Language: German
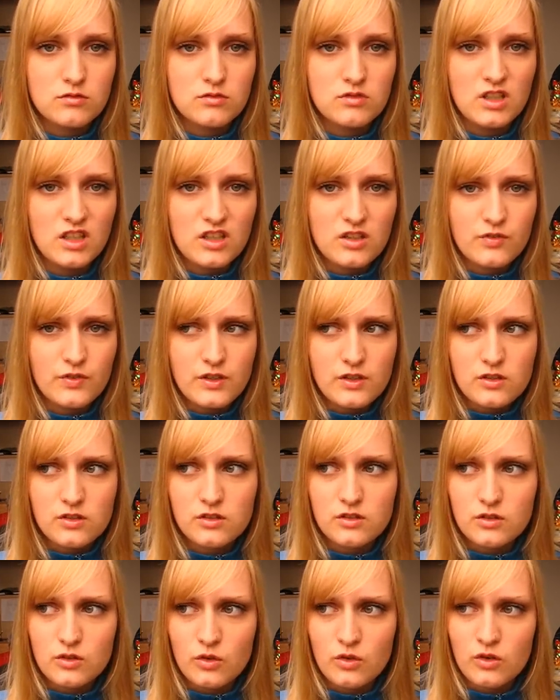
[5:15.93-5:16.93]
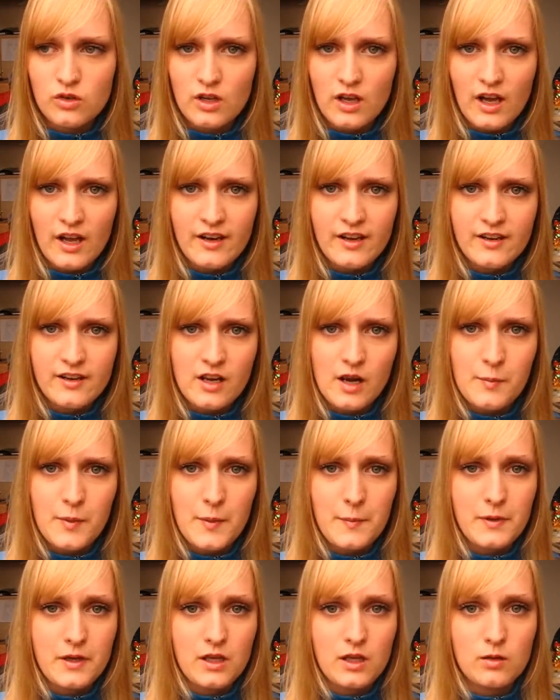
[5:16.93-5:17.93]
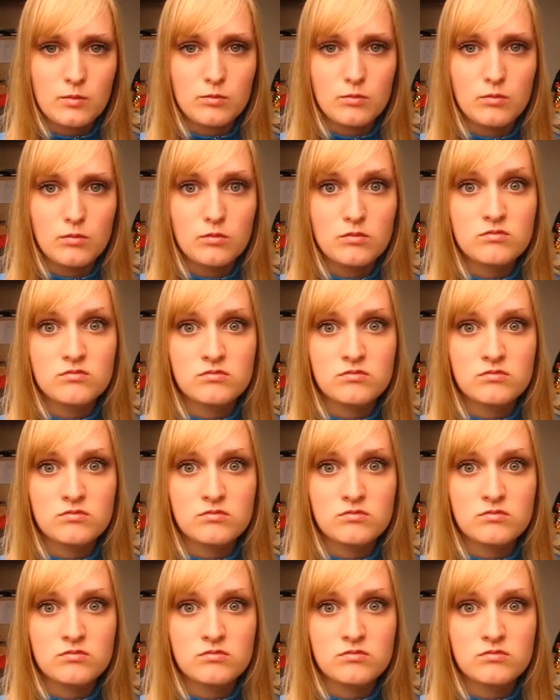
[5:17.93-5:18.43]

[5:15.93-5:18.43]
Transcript: nichts wissen und nach anderthalb abgeben.